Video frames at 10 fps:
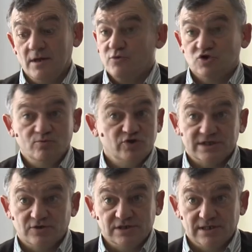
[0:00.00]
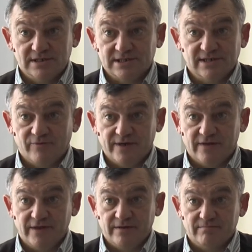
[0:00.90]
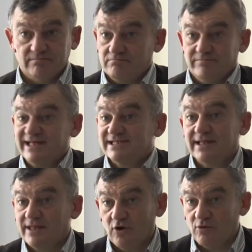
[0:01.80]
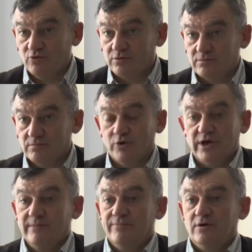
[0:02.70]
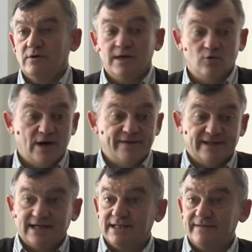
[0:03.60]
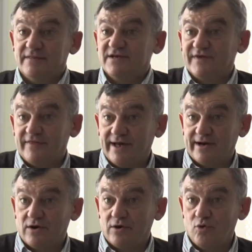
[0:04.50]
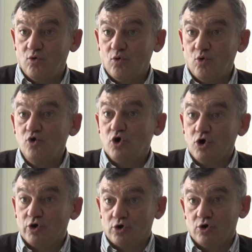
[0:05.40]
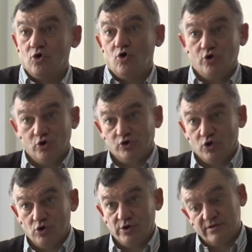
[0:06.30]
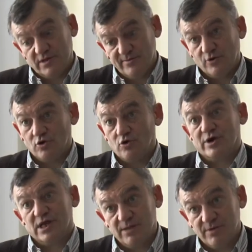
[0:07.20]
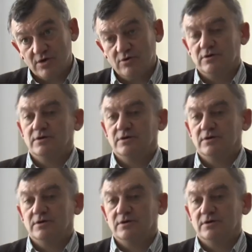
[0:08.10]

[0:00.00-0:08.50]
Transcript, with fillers: Pues son muchas cosas las que se pueden hacer. De sentido común, por ejemplo, en lugar de tratar de disfrazar un olor con otro olor y encima un olor químico,